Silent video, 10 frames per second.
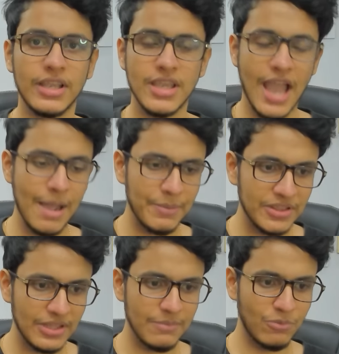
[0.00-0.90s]
कि ये ऐप
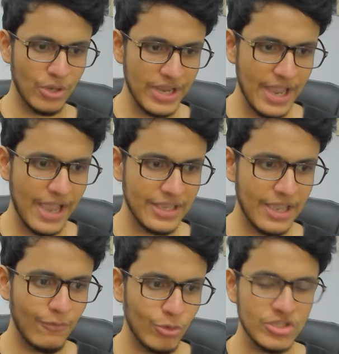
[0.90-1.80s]
इतनी बुरी है
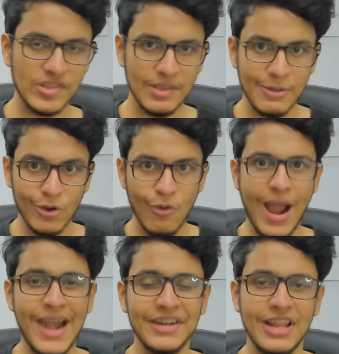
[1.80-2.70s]
ये वो जिसने मेरे को वो
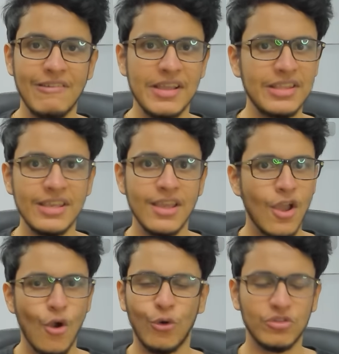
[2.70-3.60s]
ऐड दिलवाई थी
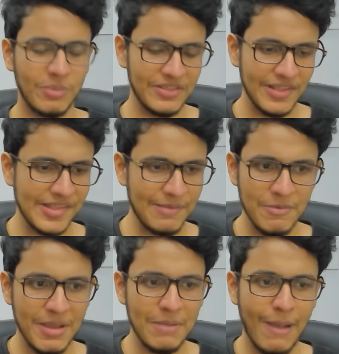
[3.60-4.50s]
उस बंदे से
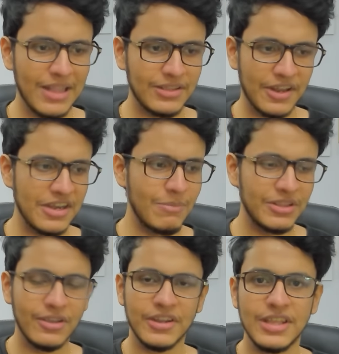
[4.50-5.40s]
भी मैंने बात करनी
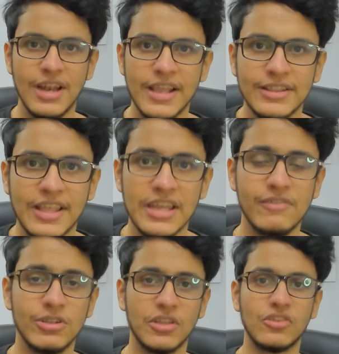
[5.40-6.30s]
बंद कर दी लाइक like,
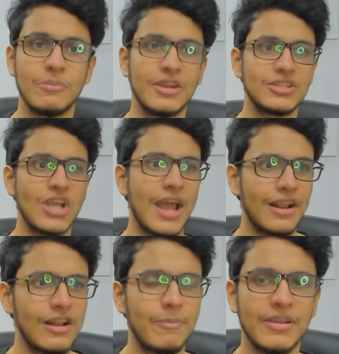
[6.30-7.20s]
तेरी वजह से मेरा
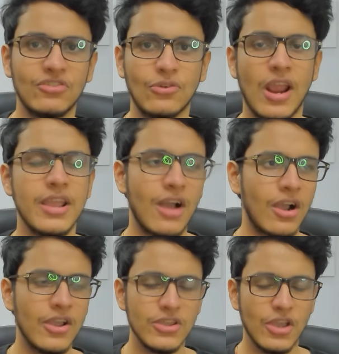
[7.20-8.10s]
चैनल पे स्ट्राइक
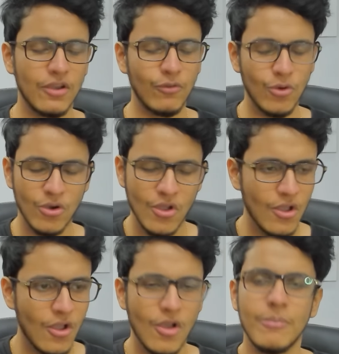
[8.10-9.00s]
आ गई ये वो
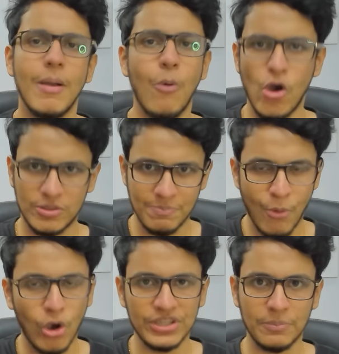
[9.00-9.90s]
मैं बहुत
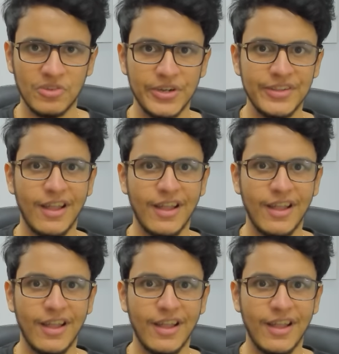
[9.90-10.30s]
बहुत अपसेट